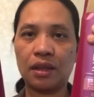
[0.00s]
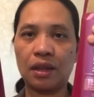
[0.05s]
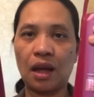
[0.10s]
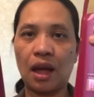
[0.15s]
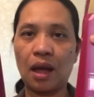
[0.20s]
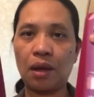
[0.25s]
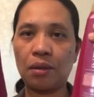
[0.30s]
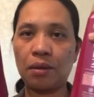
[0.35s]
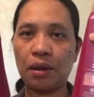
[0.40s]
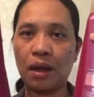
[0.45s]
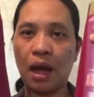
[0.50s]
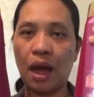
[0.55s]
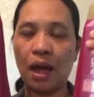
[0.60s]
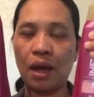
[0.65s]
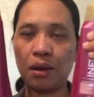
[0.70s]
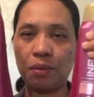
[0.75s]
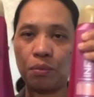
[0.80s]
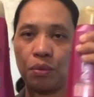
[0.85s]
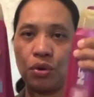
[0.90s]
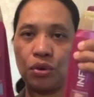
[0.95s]
I,
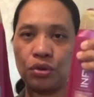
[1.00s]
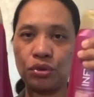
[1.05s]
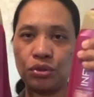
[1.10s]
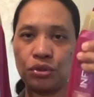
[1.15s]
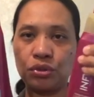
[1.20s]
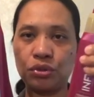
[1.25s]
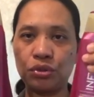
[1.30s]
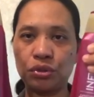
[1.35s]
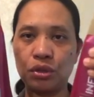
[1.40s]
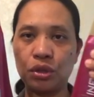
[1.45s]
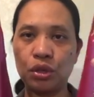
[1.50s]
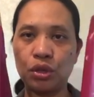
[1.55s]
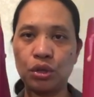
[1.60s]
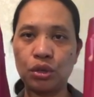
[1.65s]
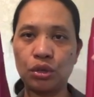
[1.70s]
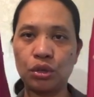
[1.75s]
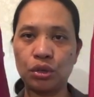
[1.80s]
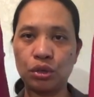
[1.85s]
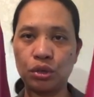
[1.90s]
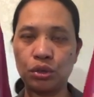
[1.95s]
I bought
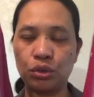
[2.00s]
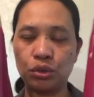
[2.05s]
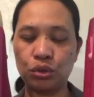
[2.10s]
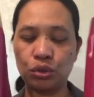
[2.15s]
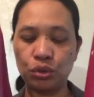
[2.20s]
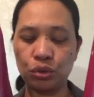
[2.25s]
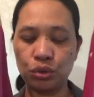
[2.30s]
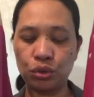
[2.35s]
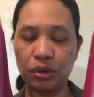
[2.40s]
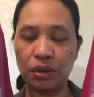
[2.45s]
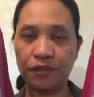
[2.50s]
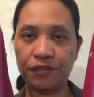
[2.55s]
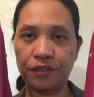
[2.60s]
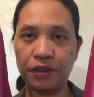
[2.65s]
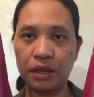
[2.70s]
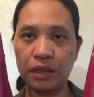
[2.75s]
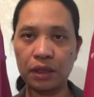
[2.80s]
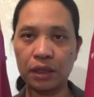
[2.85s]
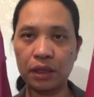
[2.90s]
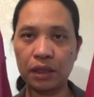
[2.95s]
two
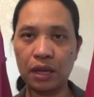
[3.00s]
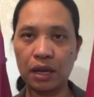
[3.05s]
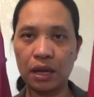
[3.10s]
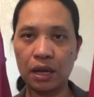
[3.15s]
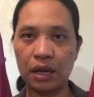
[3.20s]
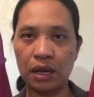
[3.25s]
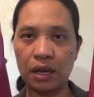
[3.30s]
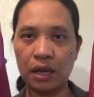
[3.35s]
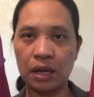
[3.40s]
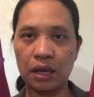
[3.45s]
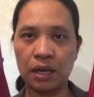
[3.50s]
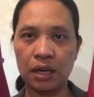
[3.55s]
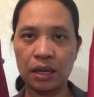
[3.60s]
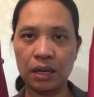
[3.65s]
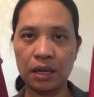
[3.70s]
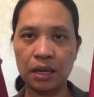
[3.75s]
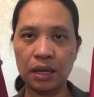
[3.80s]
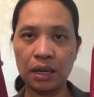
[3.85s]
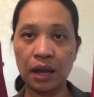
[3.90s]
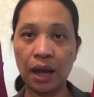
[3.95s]
different uh,
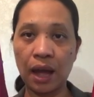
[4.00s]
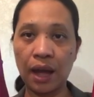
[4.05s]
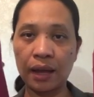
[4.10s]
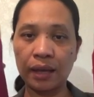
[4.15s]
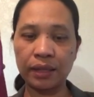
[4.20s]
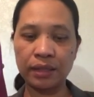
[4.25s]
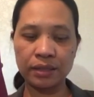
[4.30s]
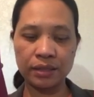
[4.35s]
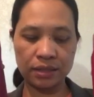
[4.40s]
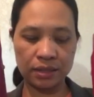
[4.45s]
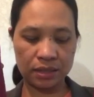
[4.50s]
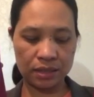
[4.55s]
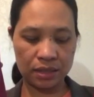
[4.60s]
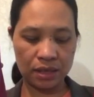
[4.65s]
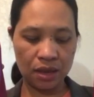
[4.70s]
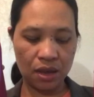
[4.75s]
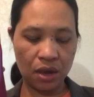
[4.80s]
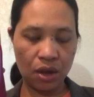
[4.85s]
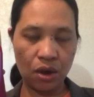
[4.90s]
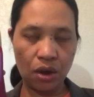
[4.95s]
kinds
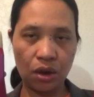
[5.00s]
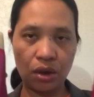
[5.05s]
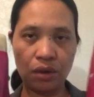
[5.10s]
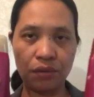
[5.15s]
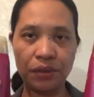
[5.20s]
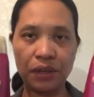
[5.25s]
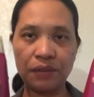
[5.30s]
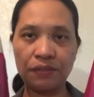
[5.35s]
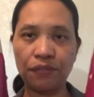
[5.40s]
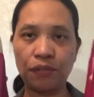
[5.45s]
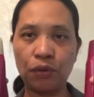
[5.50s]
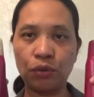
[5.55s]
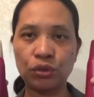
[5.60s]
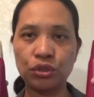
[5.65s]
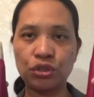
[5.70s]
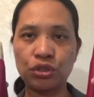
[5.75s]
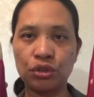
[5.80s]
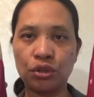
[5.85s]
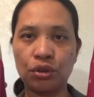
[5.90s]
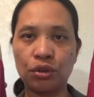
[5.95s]
of
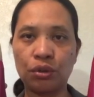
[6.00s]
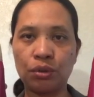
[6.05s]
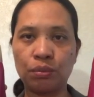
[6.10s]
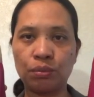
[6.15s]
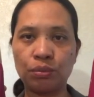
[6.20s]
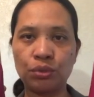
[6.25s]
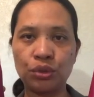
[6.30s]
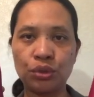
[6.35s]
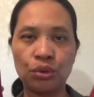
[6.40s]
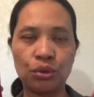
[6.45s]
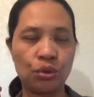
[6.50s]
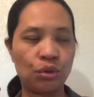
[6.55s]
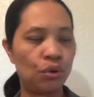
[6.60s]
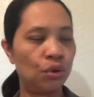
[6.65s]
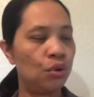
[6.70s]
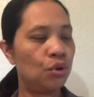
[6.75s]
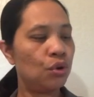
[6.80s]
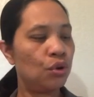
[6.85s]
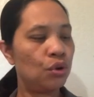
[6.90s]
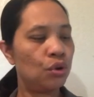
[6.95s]
infusion. So,
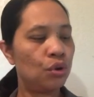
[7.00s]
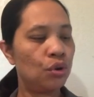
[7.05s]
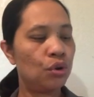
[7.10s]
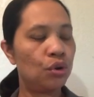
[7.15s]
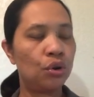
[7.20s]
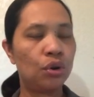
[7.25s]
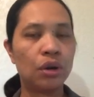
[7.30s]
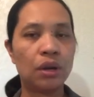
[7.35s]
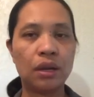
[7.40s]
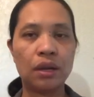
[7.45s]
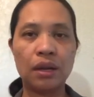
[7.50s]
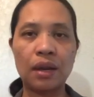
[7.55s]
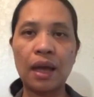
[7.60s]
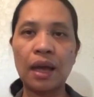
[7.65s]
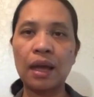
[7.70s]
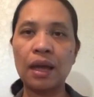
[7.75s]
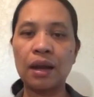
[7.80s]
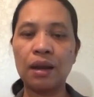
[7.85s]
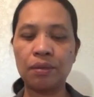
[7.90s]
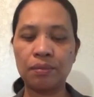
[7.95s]

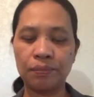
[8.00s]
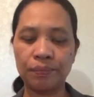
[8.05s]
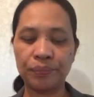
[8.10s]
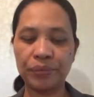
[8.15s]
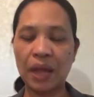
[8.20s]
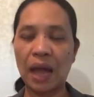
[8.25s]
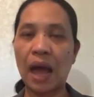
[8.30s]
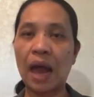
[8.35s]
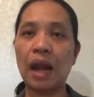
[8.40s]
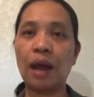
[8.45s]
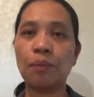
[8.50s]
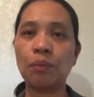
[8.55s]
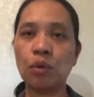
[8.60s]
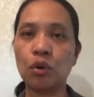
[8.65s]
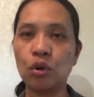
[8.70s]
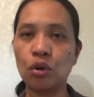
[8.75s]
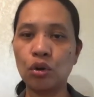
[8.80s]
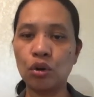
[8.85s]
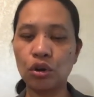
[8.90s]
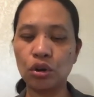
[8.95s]
dahil alam
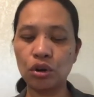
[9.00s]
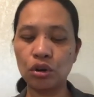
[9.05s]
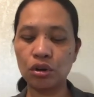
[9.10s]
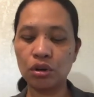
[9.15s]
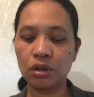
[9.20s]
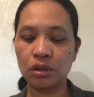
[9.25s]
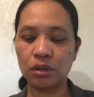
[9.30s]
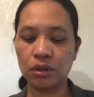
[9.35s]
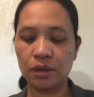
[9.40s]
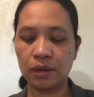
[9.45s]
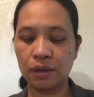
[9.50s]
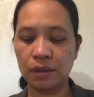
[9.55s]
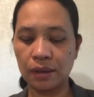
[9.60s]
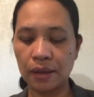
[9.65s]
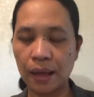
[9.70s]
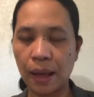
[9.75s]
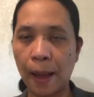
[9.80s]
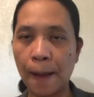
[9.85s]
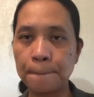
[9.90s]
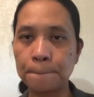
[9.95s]
ko,
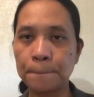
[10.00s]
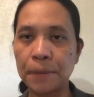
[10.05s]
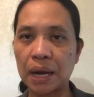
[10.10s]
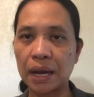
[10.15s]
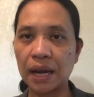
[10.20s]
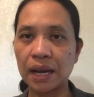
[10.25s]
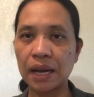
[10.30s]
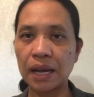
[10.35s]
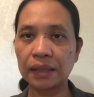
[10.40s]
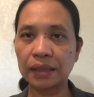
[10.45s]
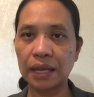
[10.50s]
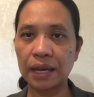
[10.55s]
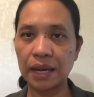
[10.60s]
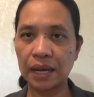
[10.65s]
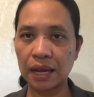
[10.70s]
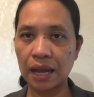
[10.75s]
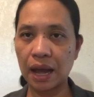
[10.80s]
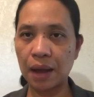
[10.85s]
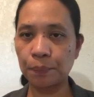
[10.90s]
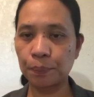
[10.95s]
maganda
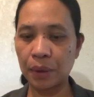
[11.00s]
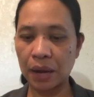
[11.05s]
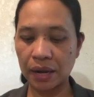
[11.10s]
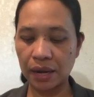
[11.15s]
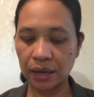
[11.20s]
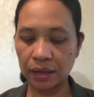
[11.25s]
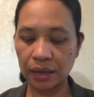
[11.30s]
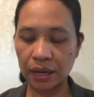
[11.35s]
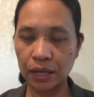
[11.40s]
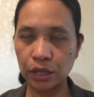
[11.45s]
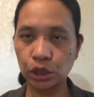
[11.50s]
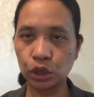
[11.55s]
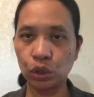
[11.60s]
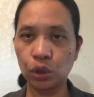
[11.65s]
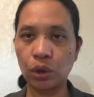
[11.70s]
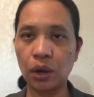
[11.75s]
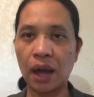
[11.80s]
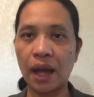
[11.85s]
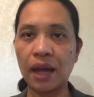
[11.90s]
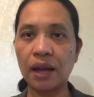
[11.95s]
talaga ang product na ito
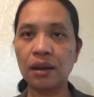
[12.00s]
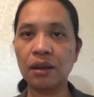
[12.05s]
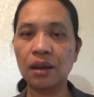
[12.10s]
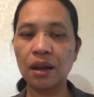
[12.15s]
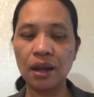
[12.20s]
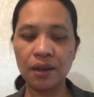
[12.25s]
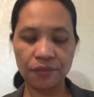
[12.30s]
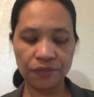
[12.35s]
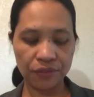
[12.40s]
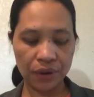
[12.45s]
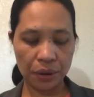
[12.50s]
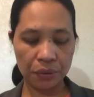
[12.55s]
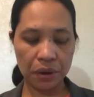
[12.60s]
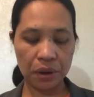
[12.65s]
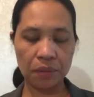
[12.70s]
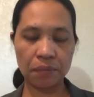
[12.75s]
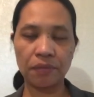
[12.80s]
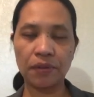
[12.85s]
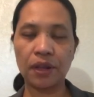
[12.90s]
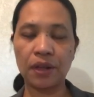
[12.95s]
and
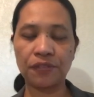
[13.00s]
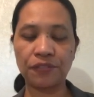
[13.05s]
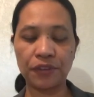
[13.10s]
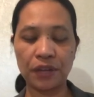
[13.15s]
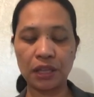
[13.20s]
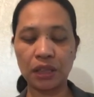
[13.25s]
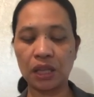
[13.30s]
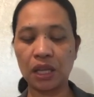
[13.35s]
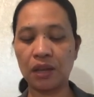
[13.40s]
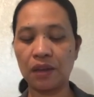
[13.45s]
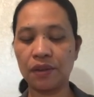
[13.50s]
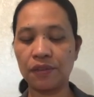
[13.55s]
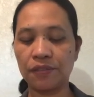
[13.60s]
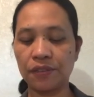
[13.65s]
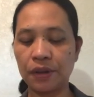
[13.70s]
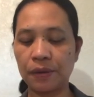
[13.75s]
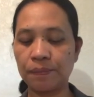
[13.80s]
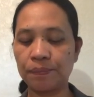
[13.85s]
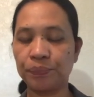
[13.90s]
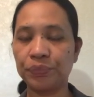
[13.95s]
very e-, effective.
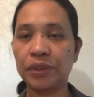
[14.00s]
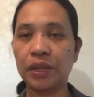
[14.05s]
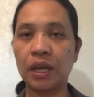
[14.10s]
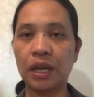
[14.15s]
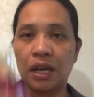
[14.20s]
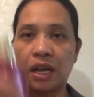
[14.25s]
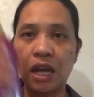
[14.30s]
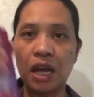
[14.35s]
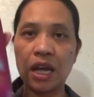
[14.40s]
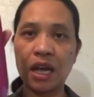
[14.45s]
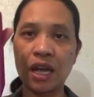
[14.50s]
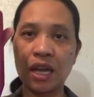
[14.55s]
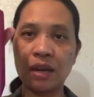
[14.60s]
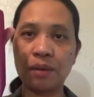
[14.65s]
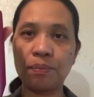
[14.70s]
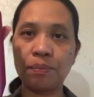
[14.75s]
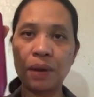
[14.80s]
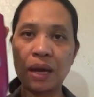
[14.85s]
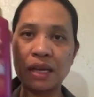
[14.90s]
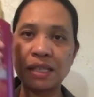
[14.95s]
Then,
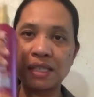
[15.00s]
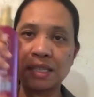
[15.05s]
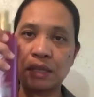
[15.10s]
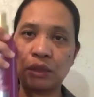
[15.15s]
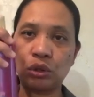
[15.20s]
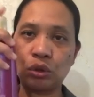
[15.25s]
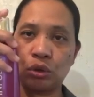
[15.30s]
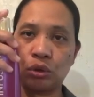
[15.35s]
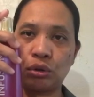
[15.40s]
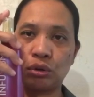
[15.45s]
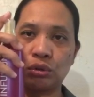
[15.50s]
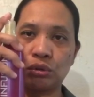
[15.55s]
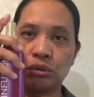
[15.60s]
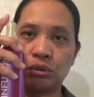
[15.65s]
plus ito.